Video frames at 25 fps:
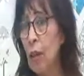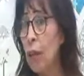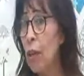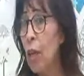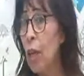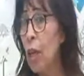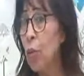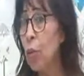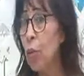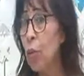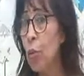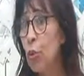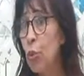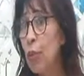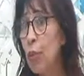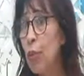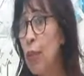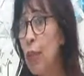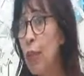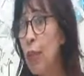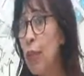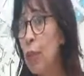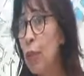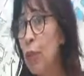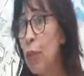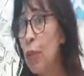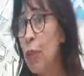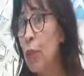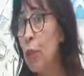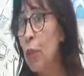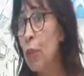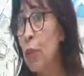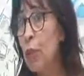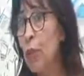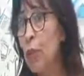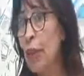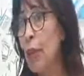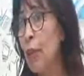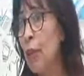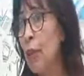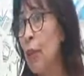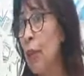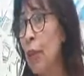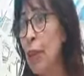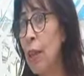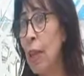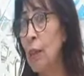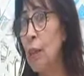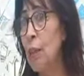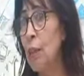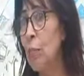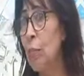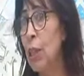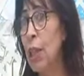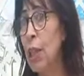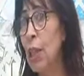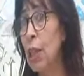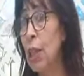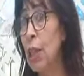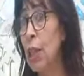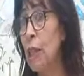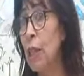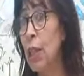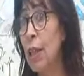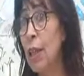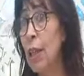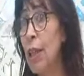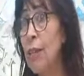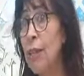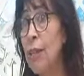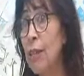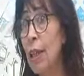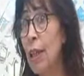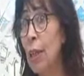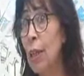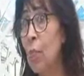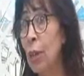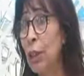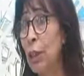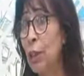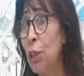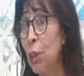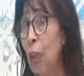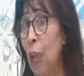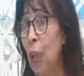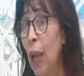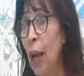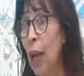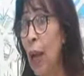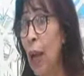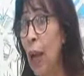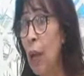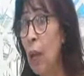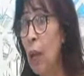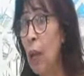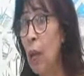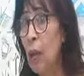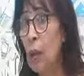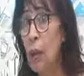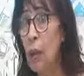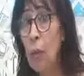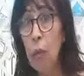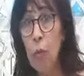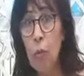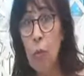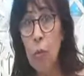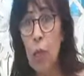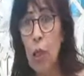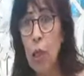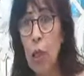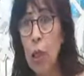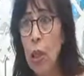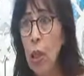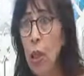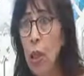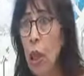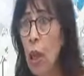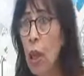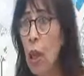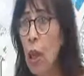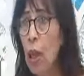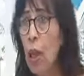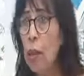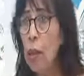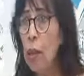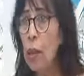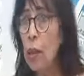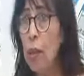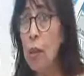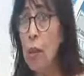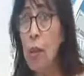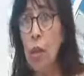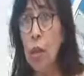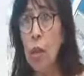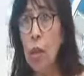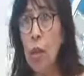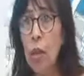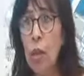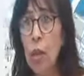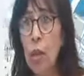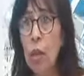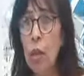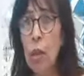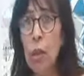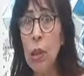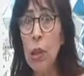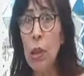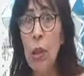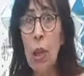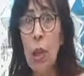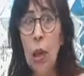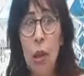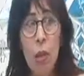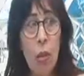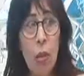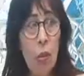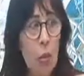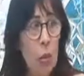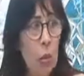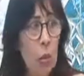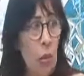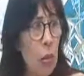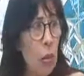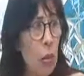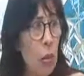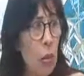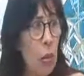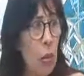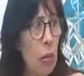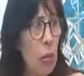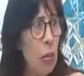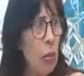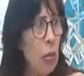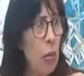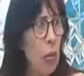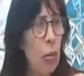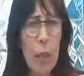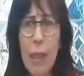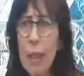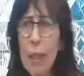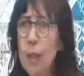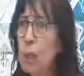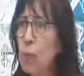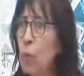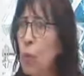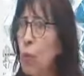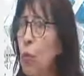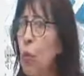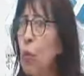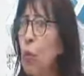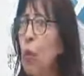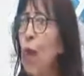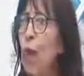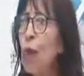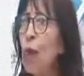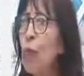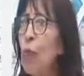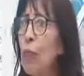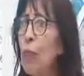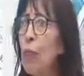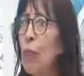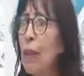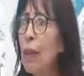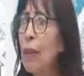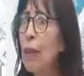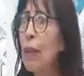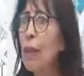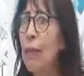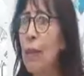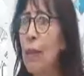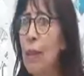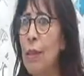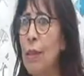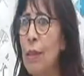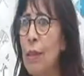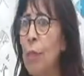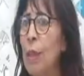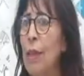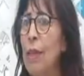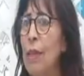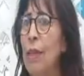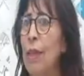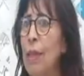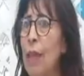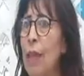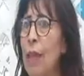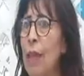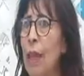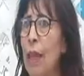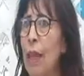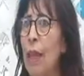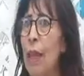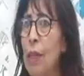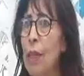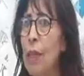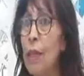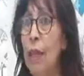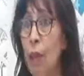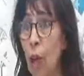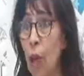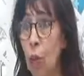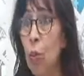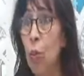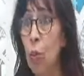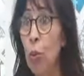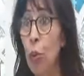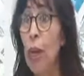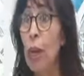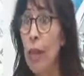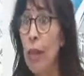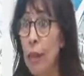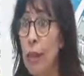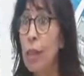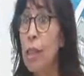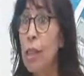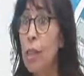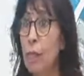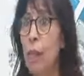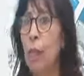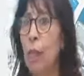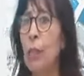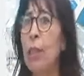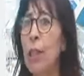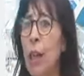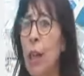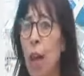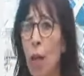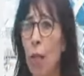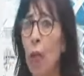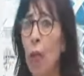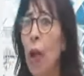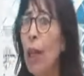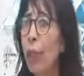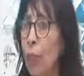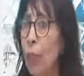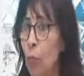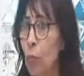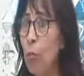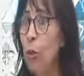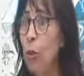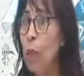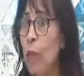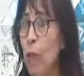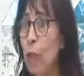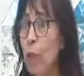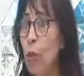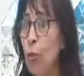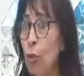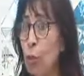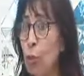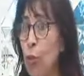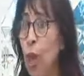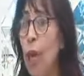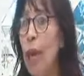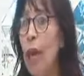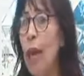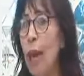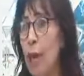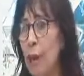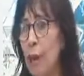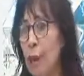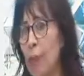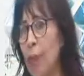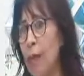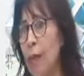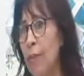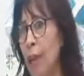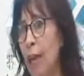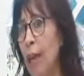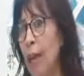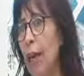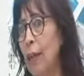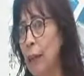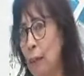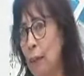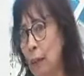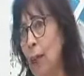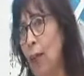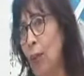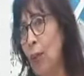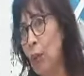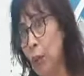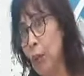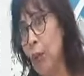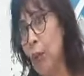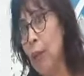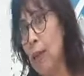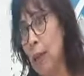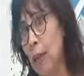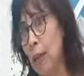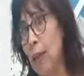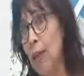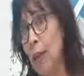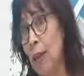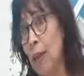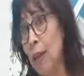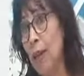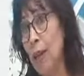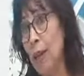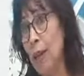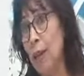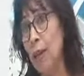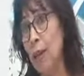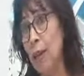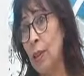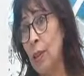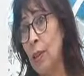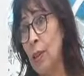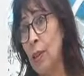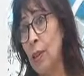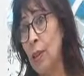ننظر الى كثير من يعني من الكثير الاسئله المطروحه نعم ولكنها اسئله يعني تصدم المفكر تصدم الانسان الذي له نسبه من الوعي ومن النضج لهذا الحد نحن وصلنا يعني